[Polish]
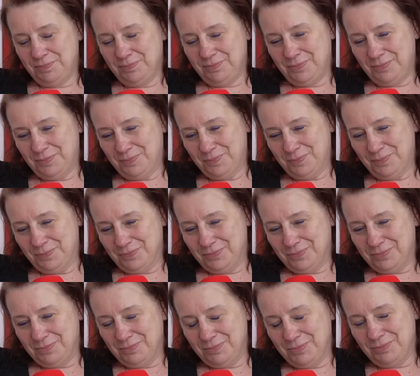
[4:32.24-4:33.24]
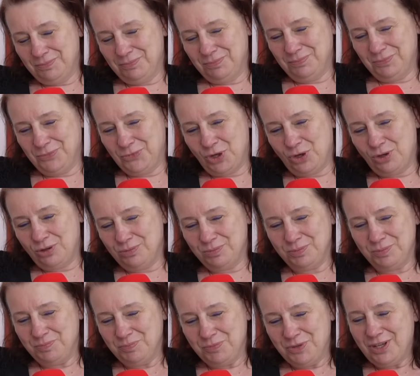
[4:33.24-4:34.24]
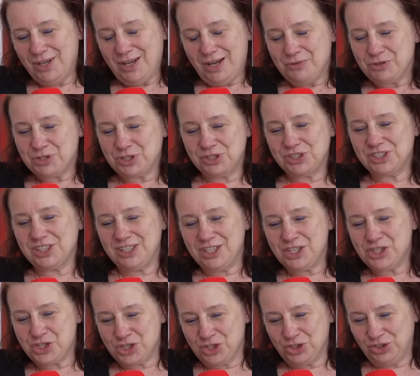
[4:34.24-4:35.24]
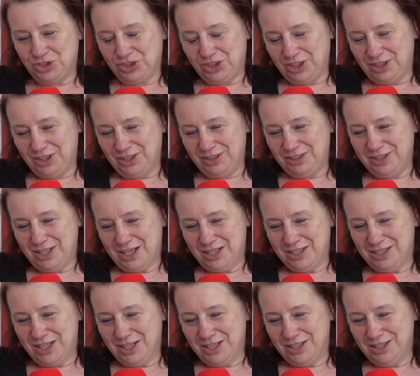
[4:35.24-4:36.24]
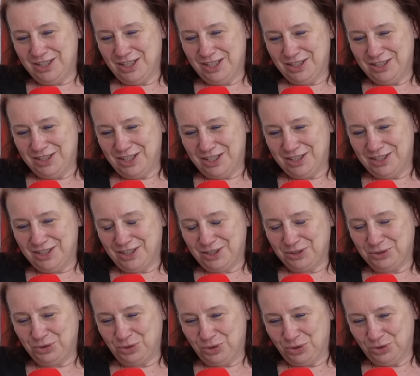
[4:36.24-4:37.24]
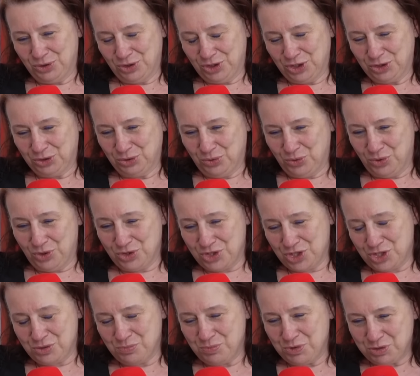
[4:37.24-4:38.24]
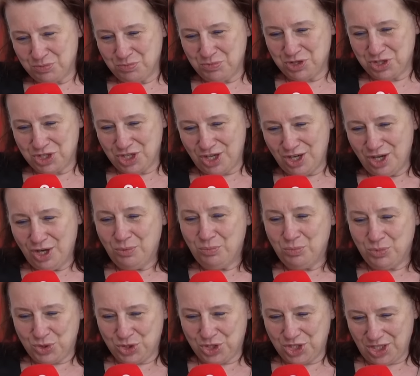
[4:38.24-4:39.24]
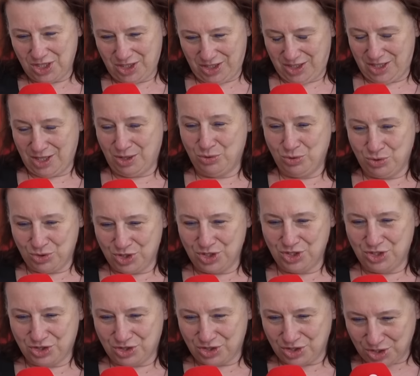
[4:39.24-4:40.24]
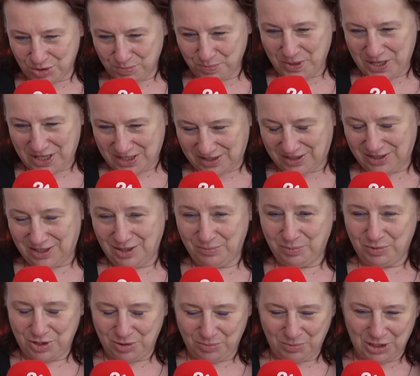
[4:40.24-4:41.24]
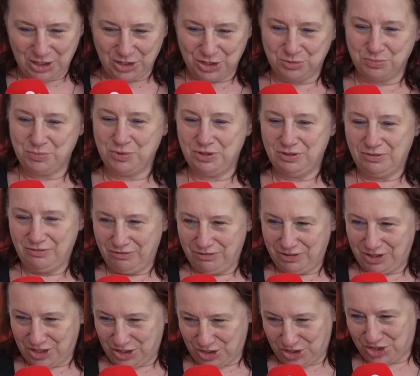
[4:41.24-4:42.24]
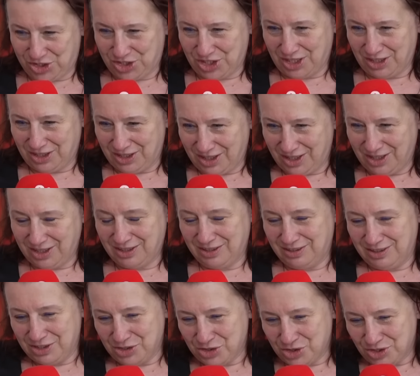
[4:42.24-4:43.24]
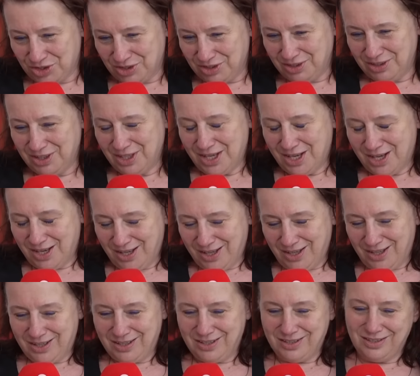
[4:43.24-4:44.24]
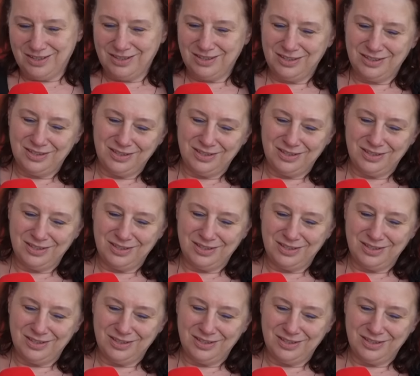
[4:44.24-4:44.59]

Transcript: y, mm, mm, to wszystko zależy od tego, jak to, to jak to ujesz. Znaczy myśmy się musieli nauczyć żyć bez nich, bo nie mieliśmy wyjścia, tak? Znaczy y,